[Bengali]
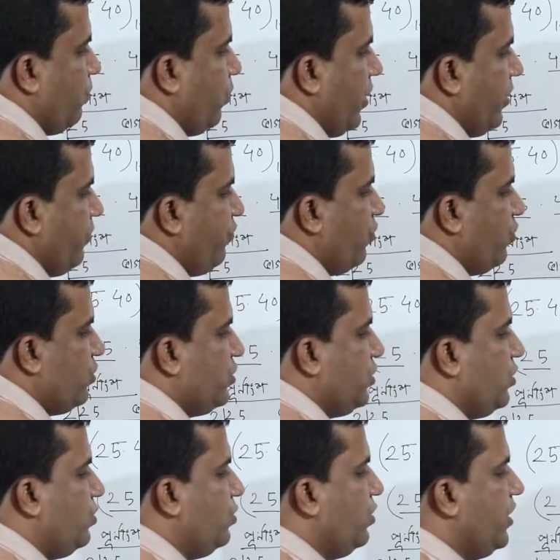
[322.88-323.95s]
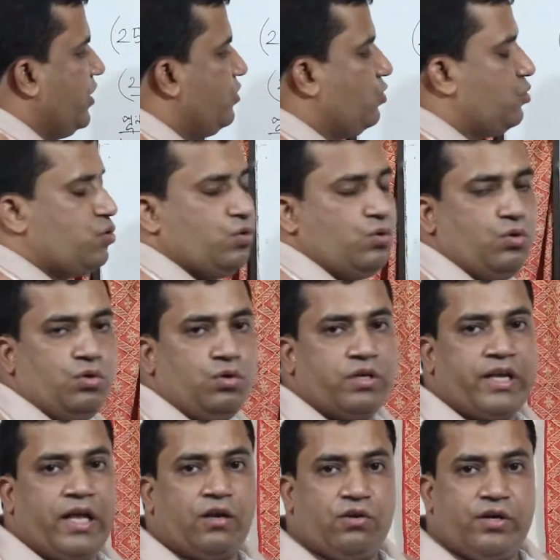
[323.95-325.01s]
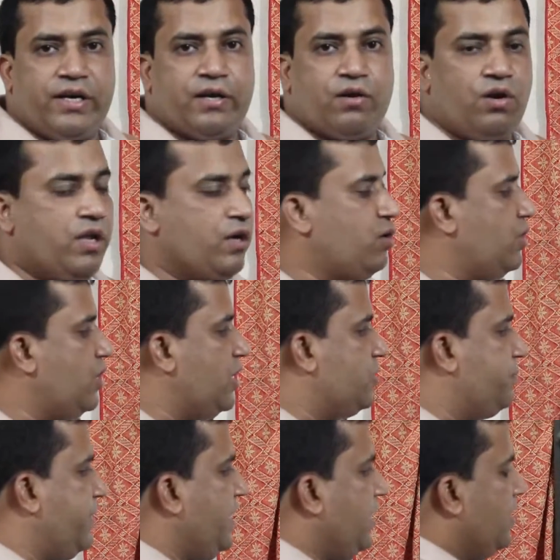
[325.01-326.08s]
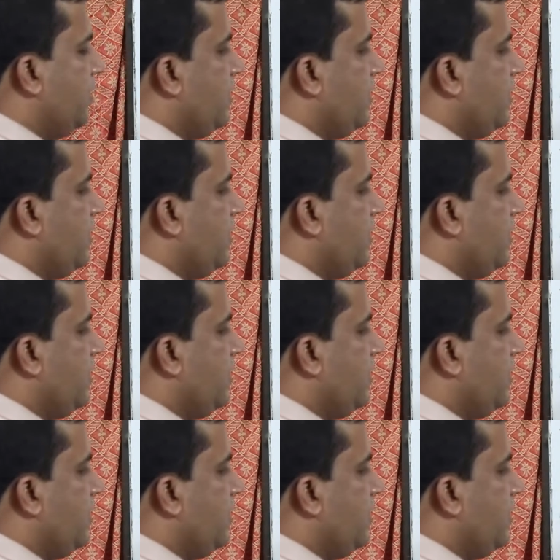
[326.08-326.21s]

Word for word: পয়েন্ট ফোর জিরো ইন্টু টু ক্যালকুলেটার করলে কত আসবে